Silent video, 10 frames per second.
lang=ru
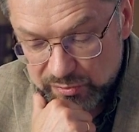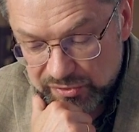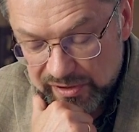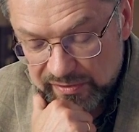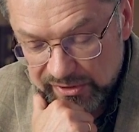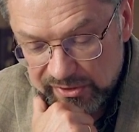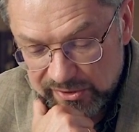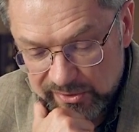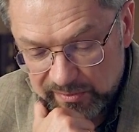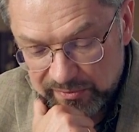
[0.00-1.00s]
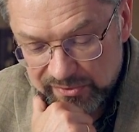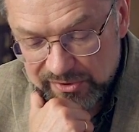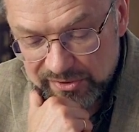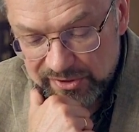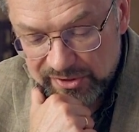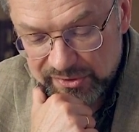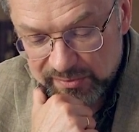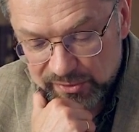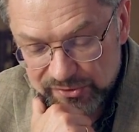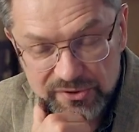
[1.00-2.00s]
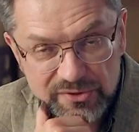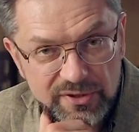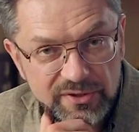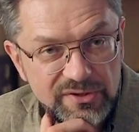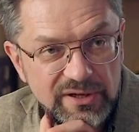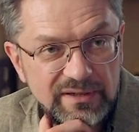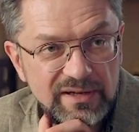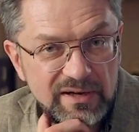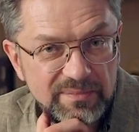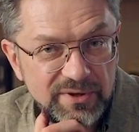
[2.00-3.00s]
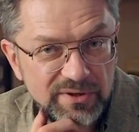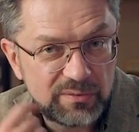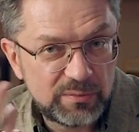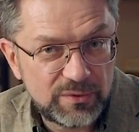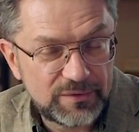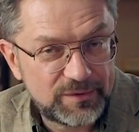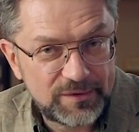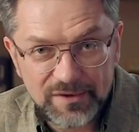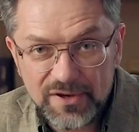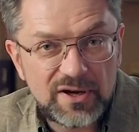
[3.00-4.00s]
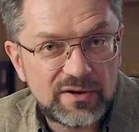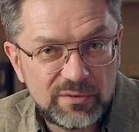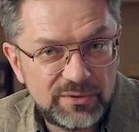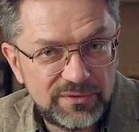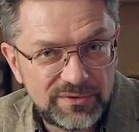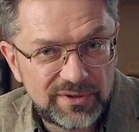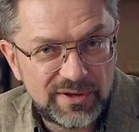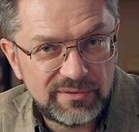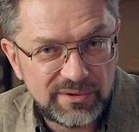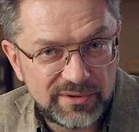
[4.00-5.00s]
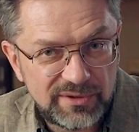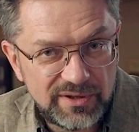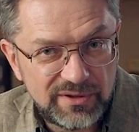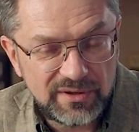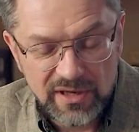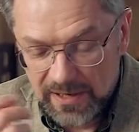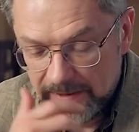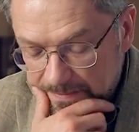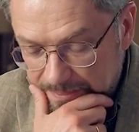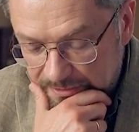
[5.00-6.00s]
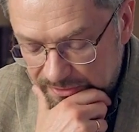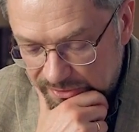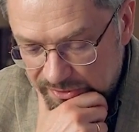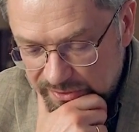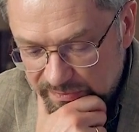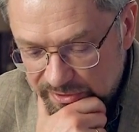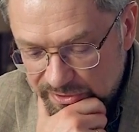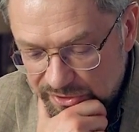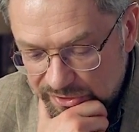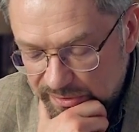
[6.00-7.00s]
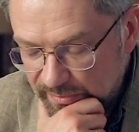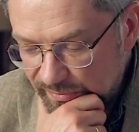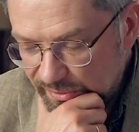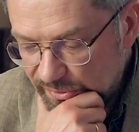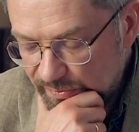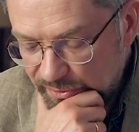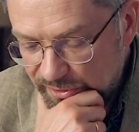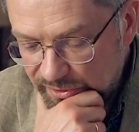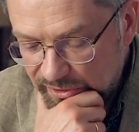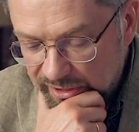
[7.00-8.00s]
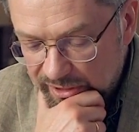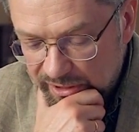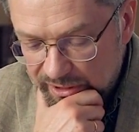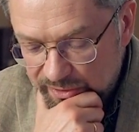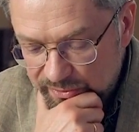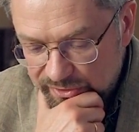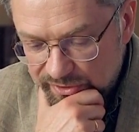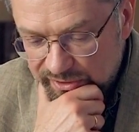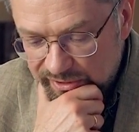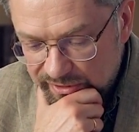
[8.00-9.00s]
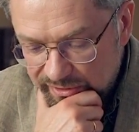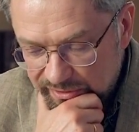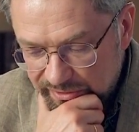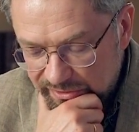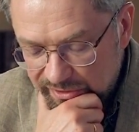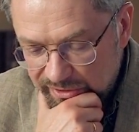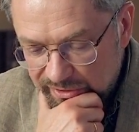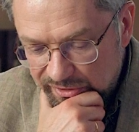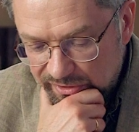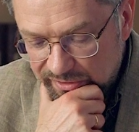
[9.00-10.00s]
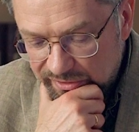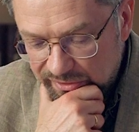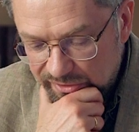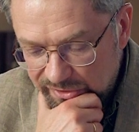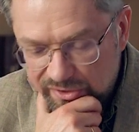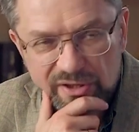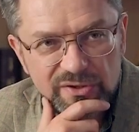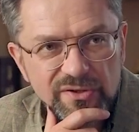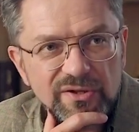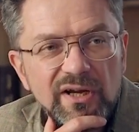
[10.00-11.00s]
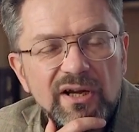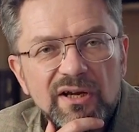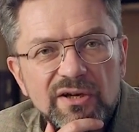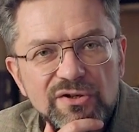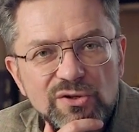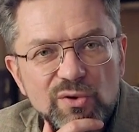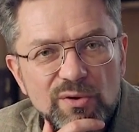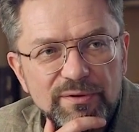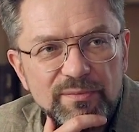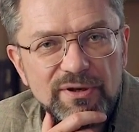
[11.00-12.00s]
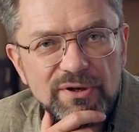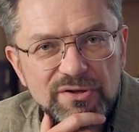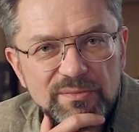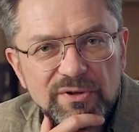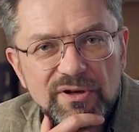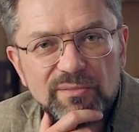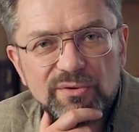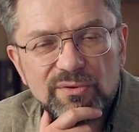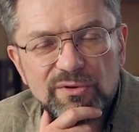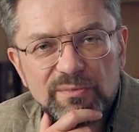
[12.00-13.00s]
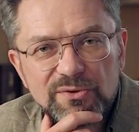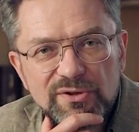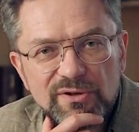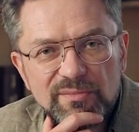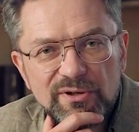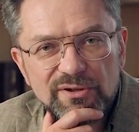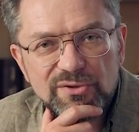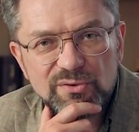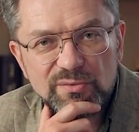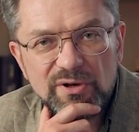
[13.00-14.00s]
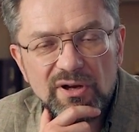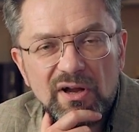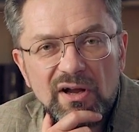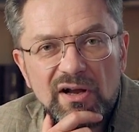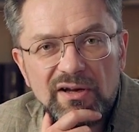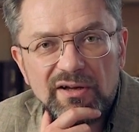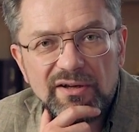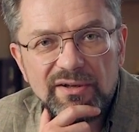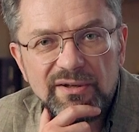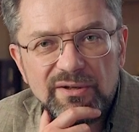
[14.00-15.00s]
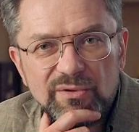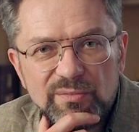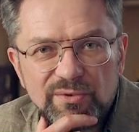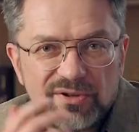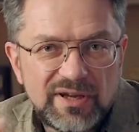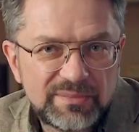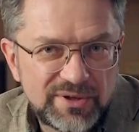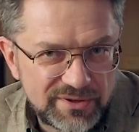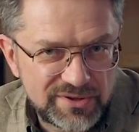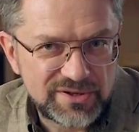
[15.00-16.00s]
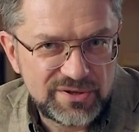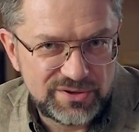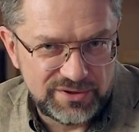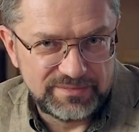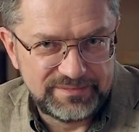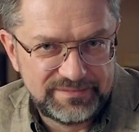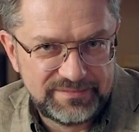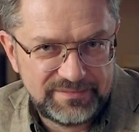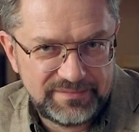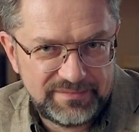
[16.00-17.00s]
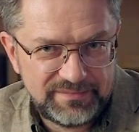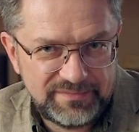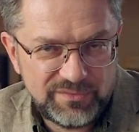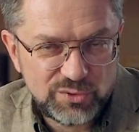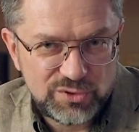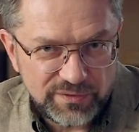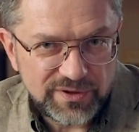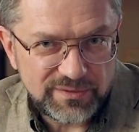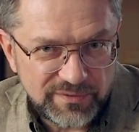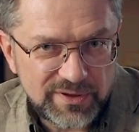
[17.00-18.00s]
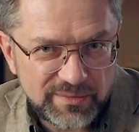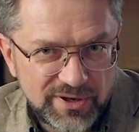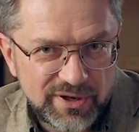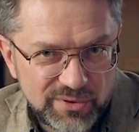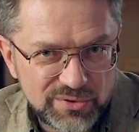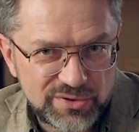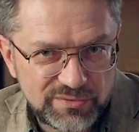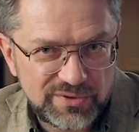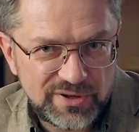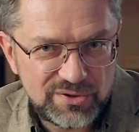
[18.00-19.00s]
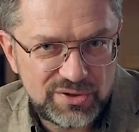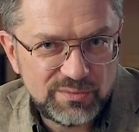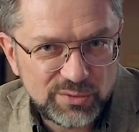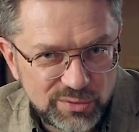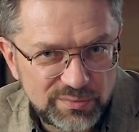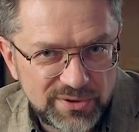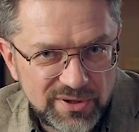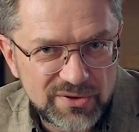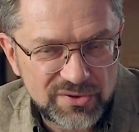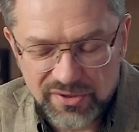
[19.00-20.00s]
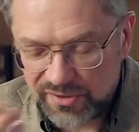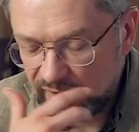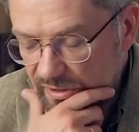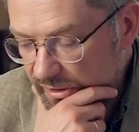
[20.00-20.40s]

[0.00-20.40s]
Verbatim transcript: Уж, наверное, если бы фессалоникийцы просто сильно страдали по этому поводу, это никого бы не вдохновило. Да? И э, на самом деле часто бывают, смотрят люди на э, таких э, христиан с скорбными лицами, как будто у них постоянно болят зубы, э, и думают, нам-то это зачем? Ну, чего в этом хорошего, да? Чему тут подражать?